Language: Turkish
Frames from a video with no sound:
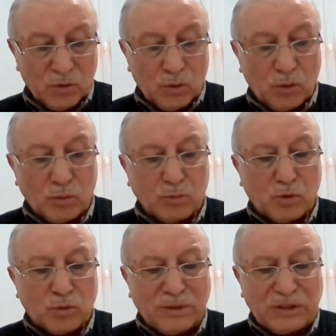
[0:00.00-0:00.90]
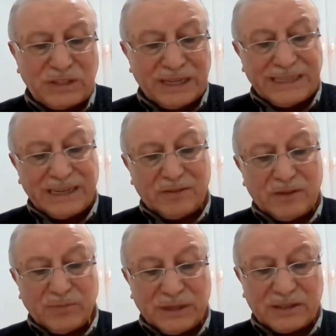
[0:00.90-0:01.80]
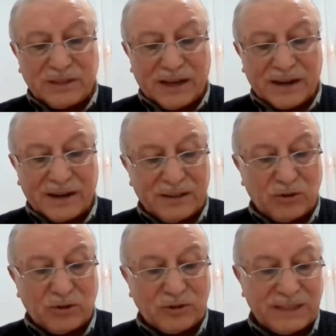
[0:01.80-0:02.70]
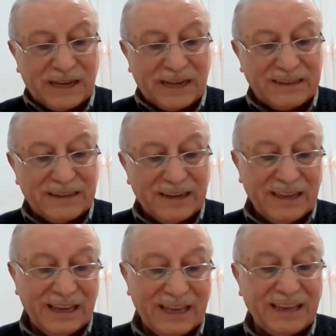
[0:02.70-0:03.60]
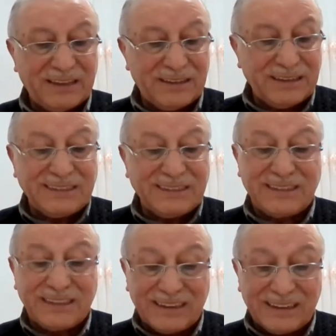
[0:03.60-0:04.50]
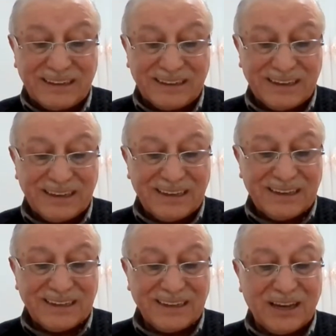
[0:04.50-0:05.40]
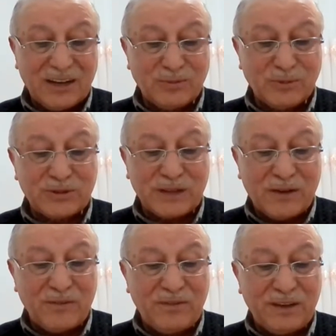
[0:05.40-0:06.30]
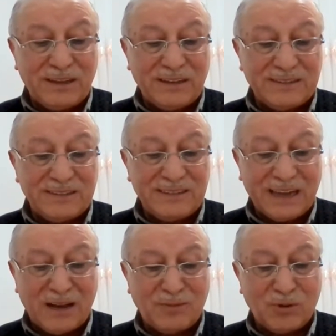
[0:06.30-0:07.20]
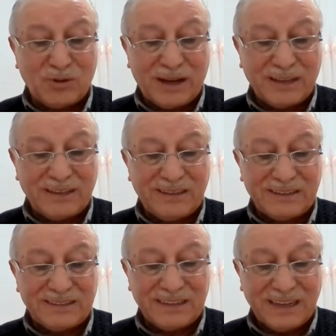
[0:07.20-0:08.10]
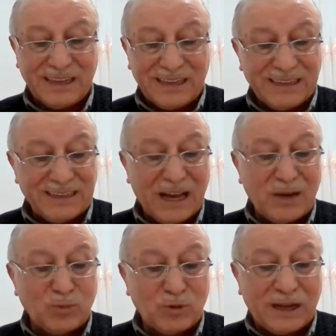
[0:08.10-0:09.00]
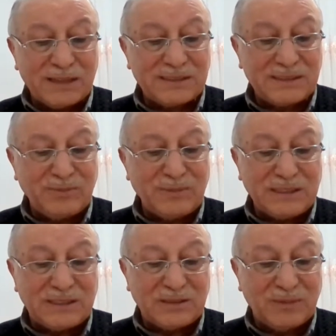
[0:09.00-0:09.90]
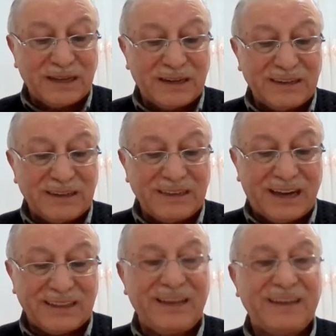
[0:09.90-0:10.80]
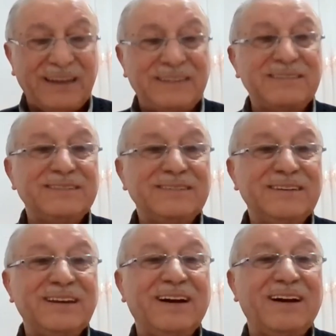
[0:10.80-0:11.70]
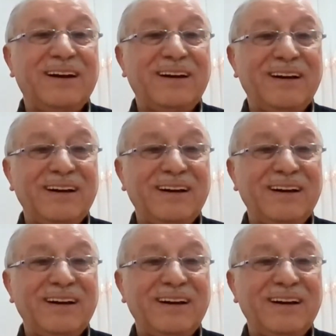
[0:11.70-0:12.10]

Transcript: umumi şekil ve miktarını gösteren heyettir ki ya musavvir, ya mukaddir, ya munazzım isimlerini yad eder. Ya